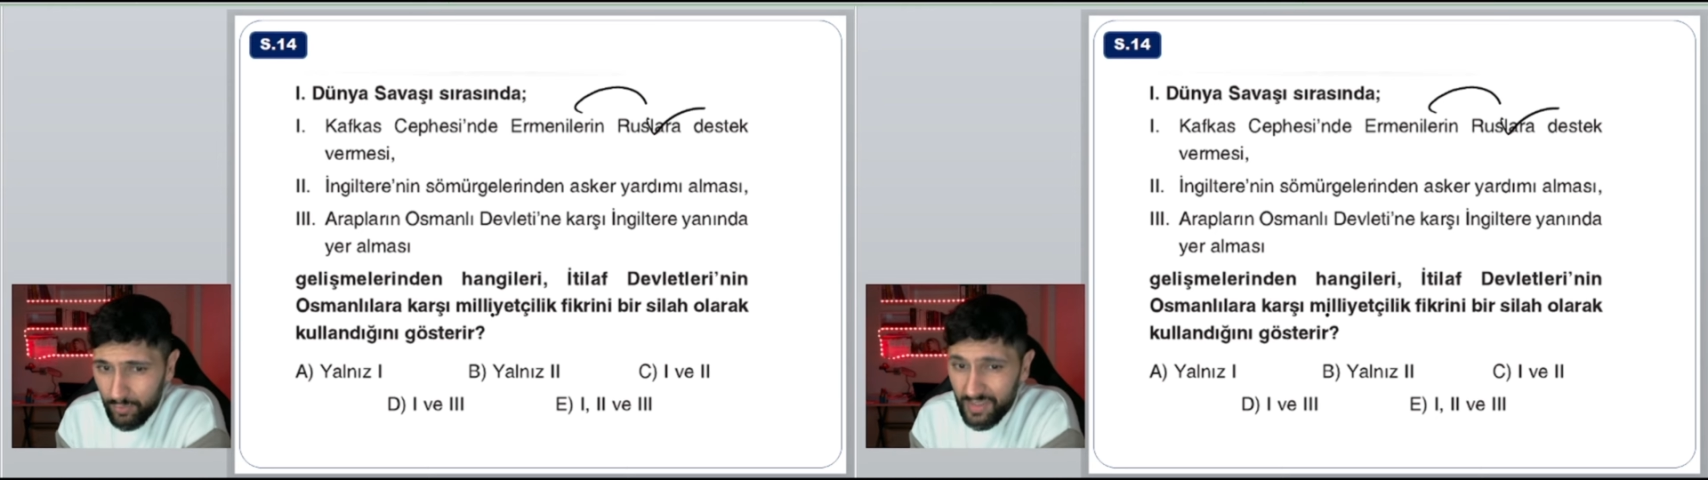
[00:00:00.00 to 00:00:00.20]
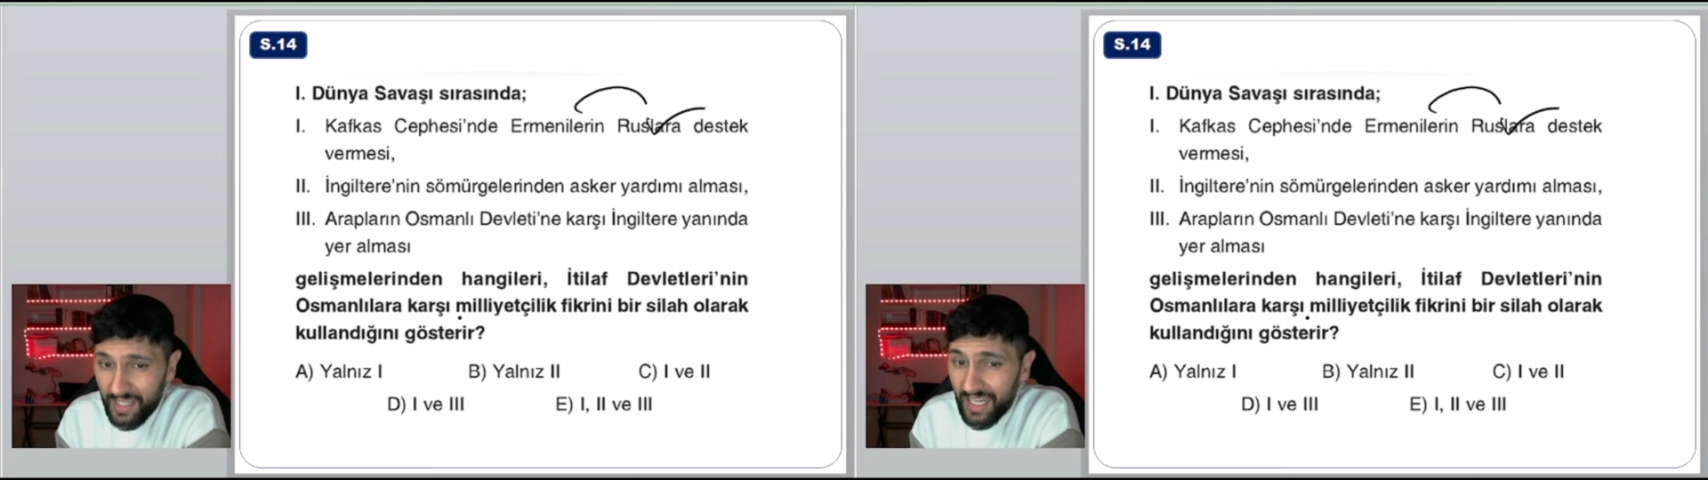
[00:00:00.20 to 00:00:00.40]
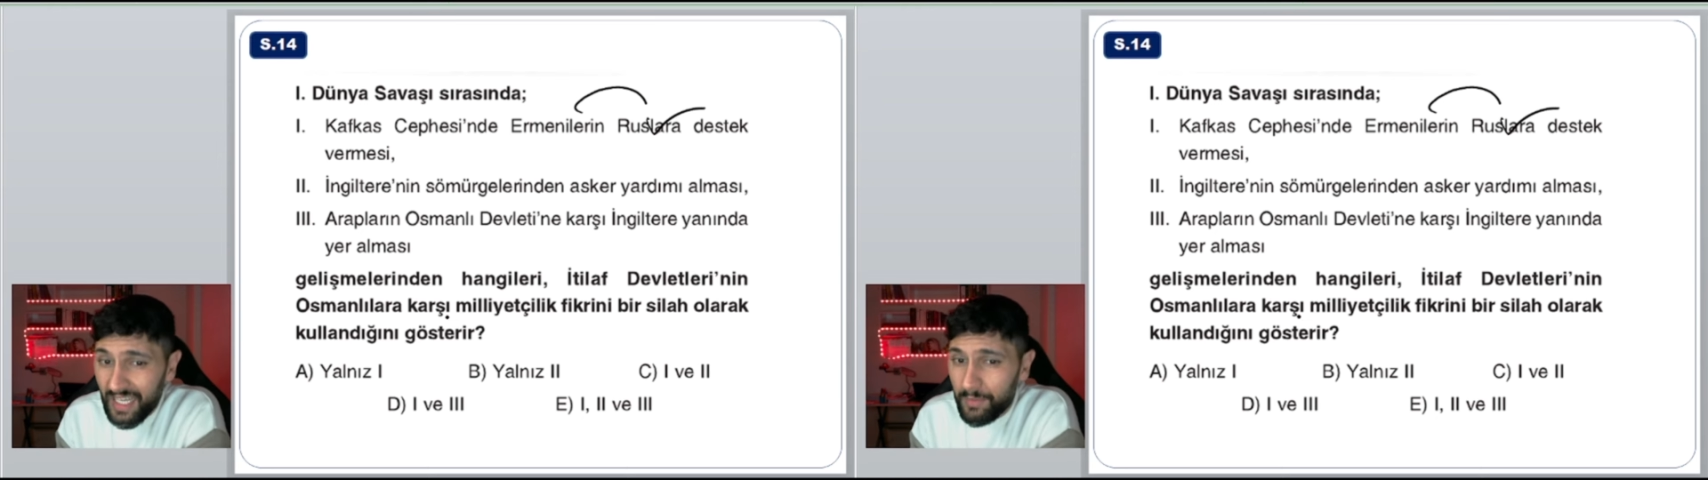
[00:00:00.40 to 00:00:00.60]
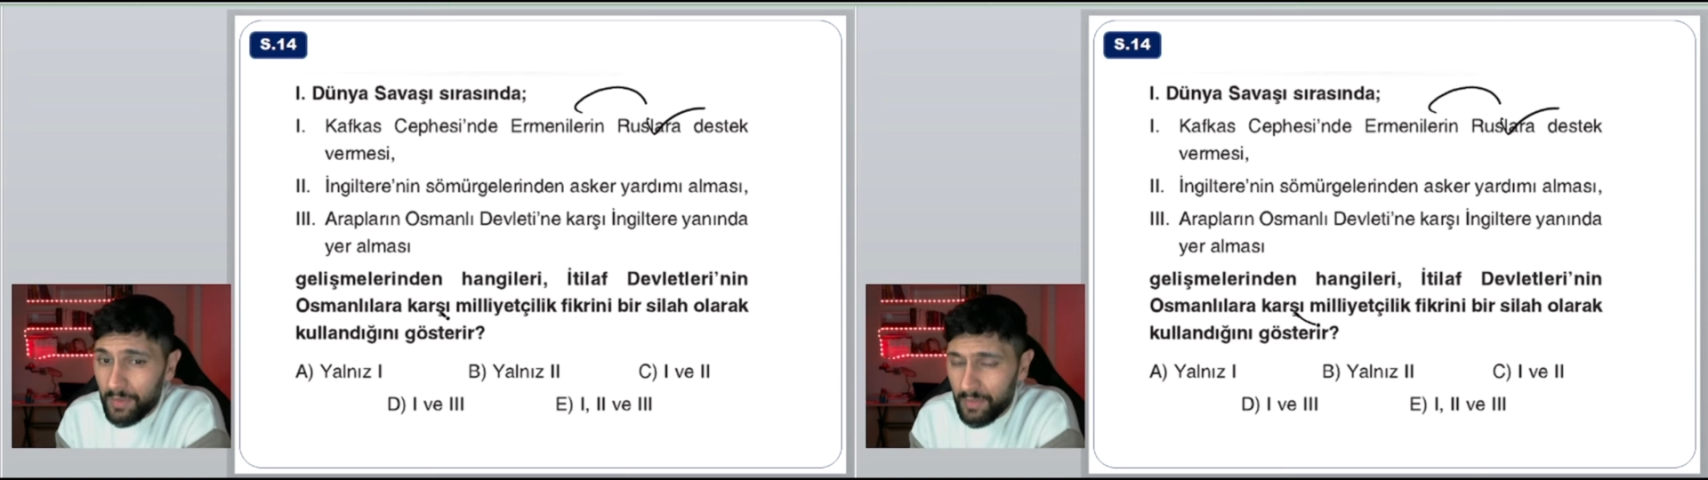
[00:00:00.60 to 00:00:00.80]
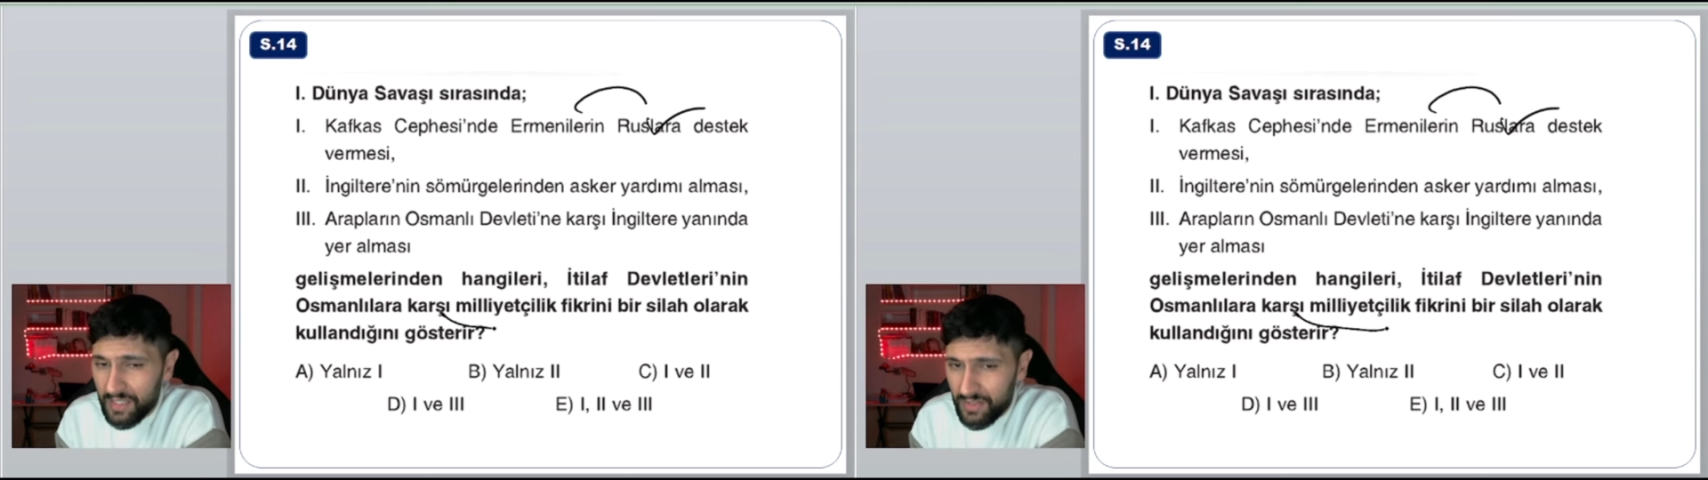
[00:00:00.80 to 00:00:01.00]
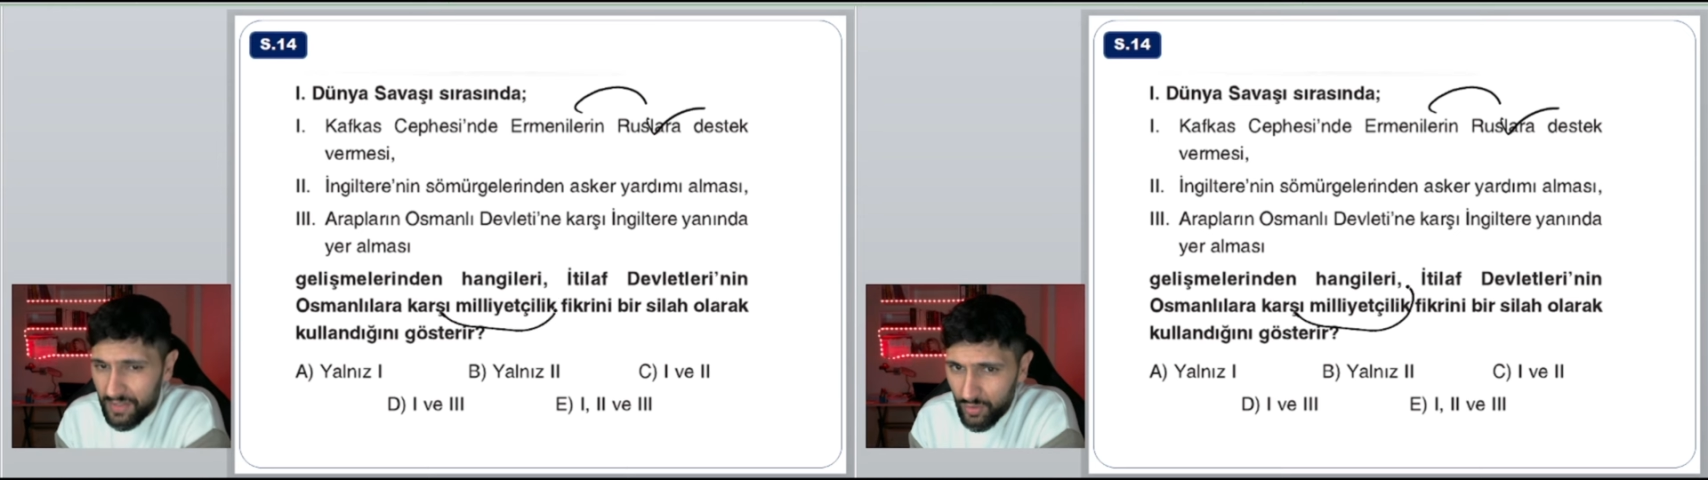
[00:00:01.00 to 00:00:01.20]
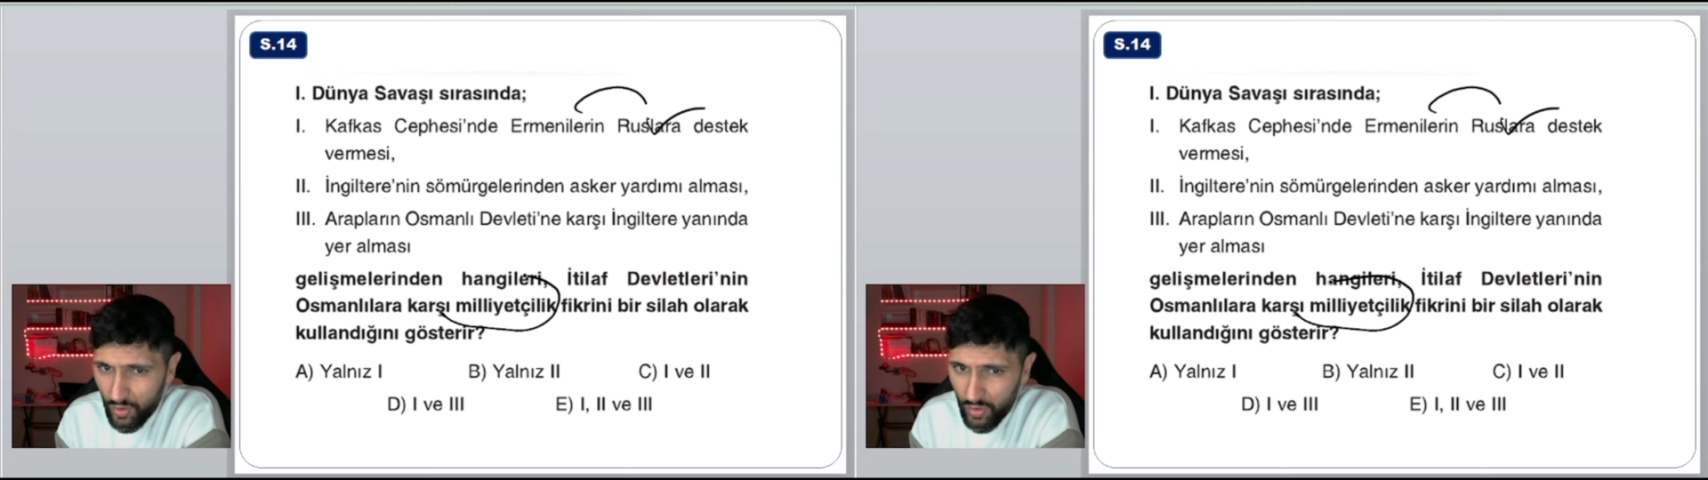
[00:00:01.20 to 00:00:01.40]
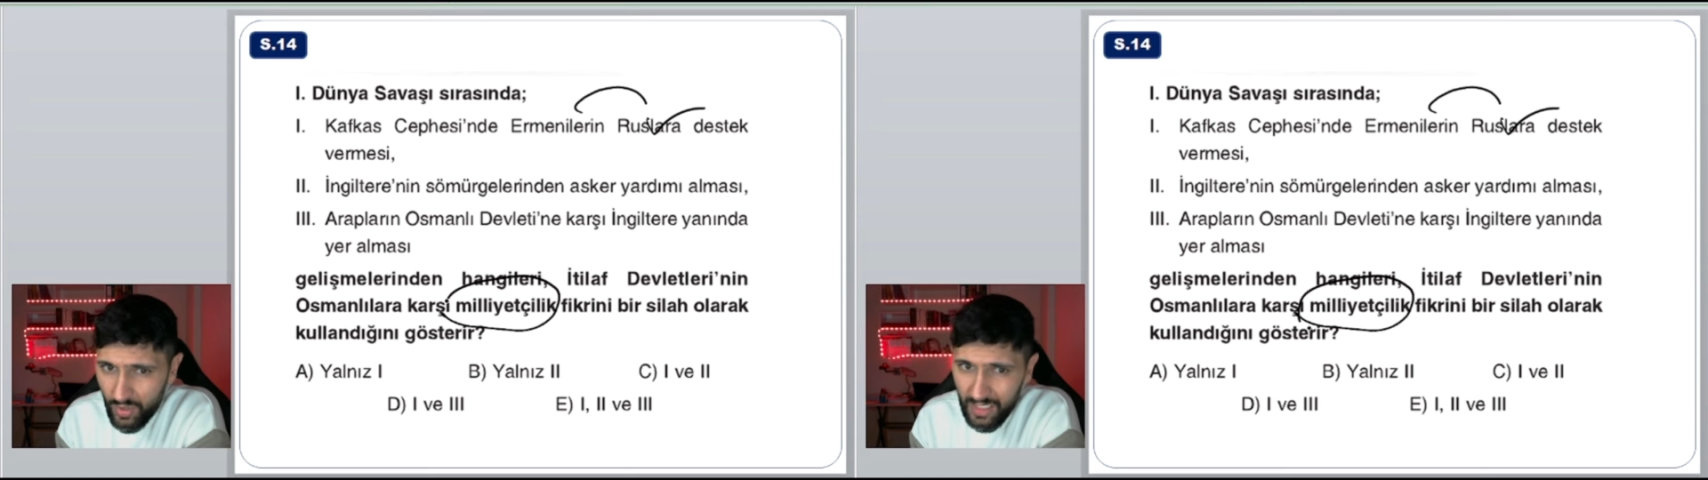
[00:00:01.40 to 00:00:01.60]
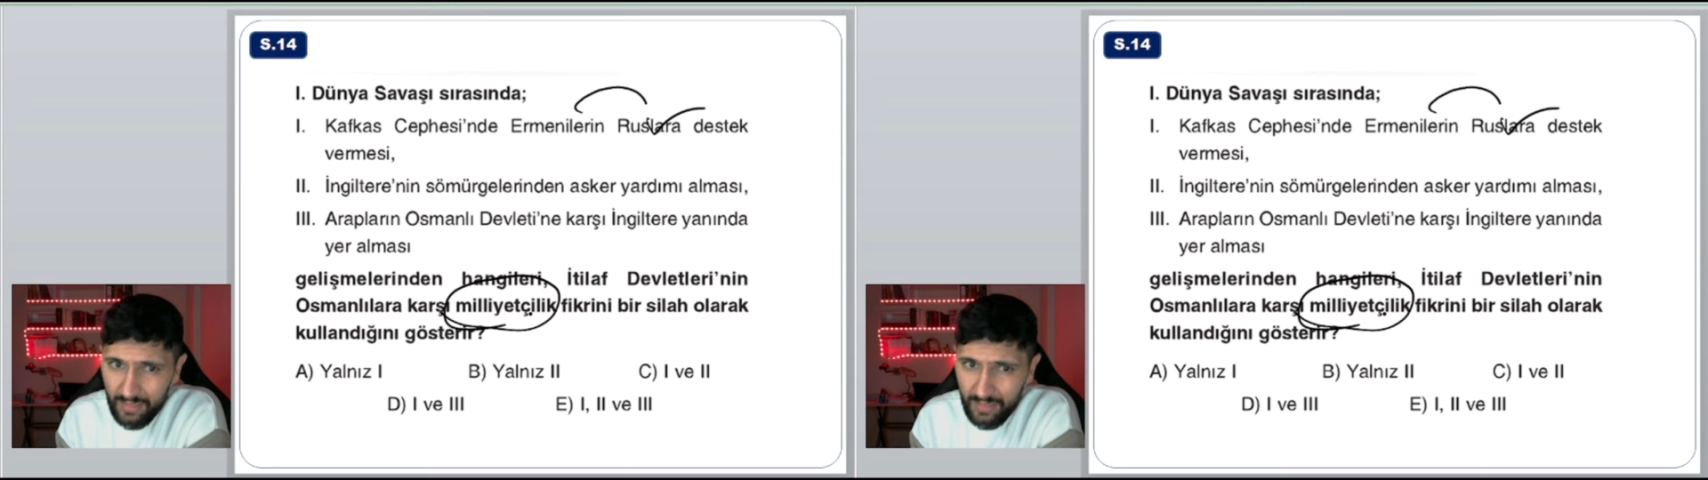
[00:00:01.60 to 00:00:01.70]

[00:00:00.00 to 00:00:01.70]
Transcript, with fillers: Burada herhangi bir milliyetçilik yok.